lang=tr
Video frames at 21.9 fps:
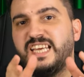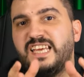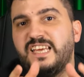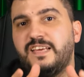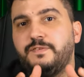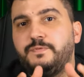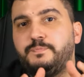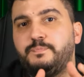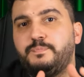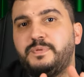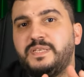
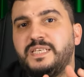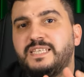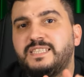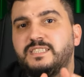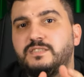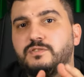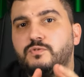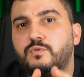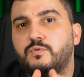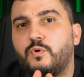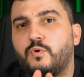
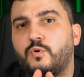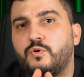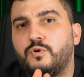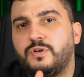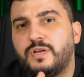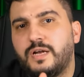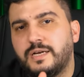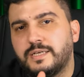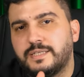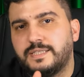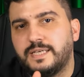FPS
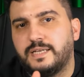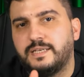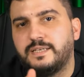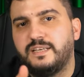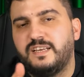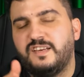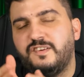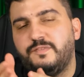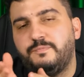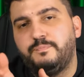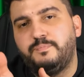oynarken,
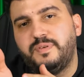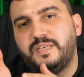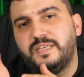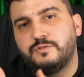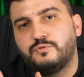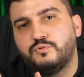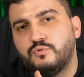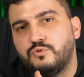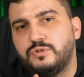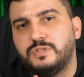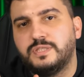
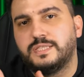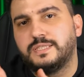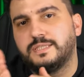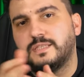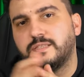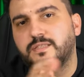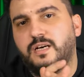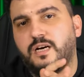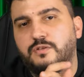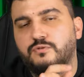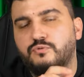FPS
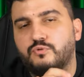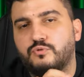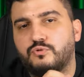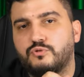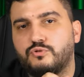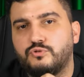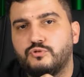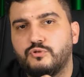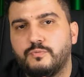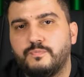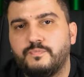oyunlarında daha
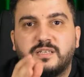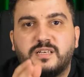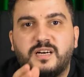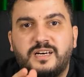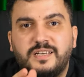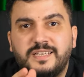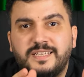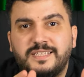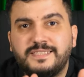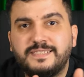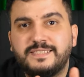doğrusu
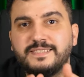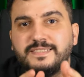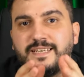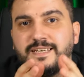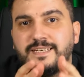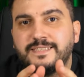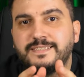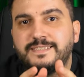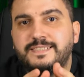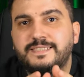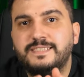Kanas
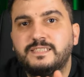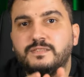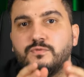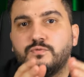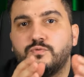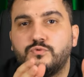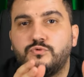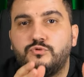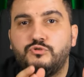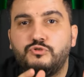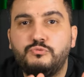tarzı
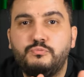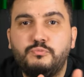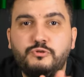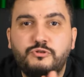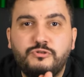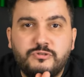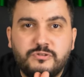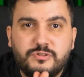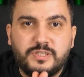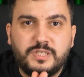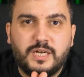
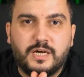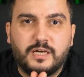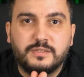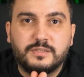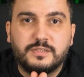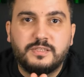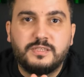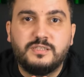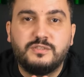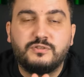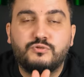dürbünlü
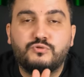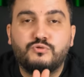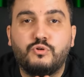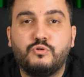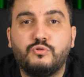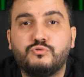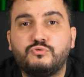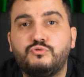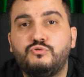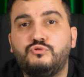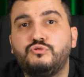silahları
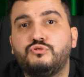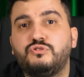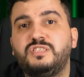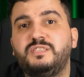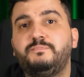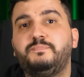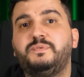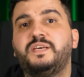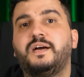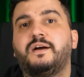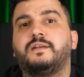çok düşük
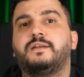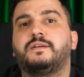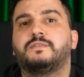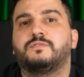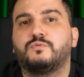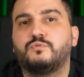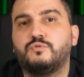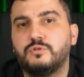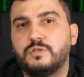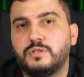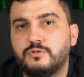
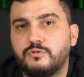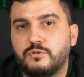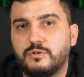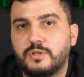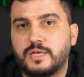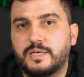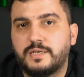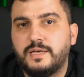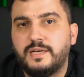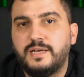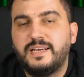DPI'larda
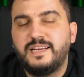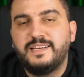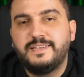kullanıyorlar.